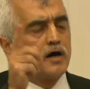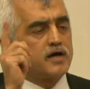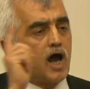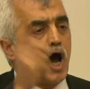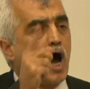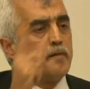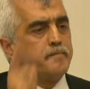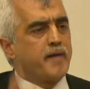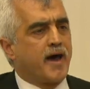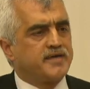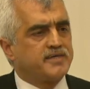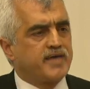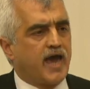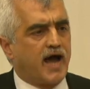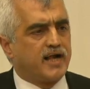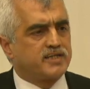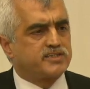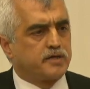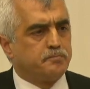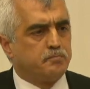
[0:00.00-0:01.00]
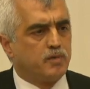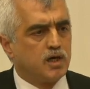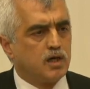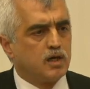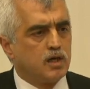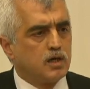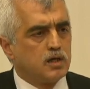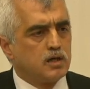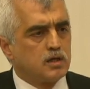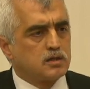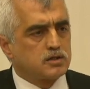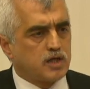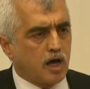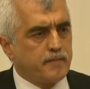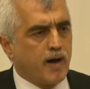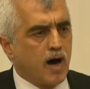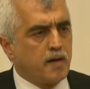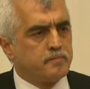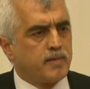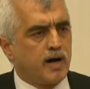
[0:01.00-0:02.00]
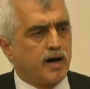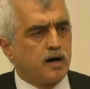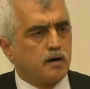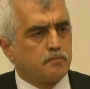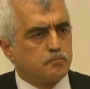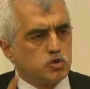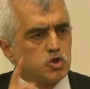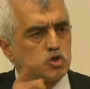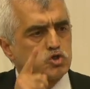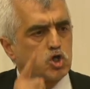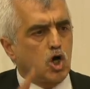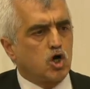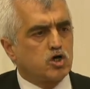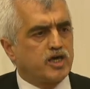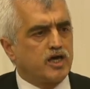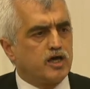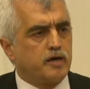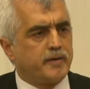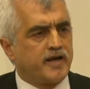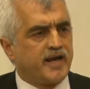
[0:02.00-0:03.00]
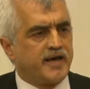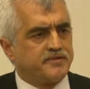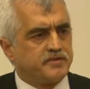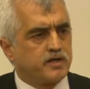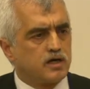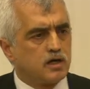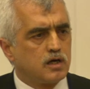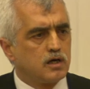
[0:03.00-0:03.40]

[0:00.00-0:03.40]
rağmen geldim. Tamam mı? Bunu çok iyi bilin.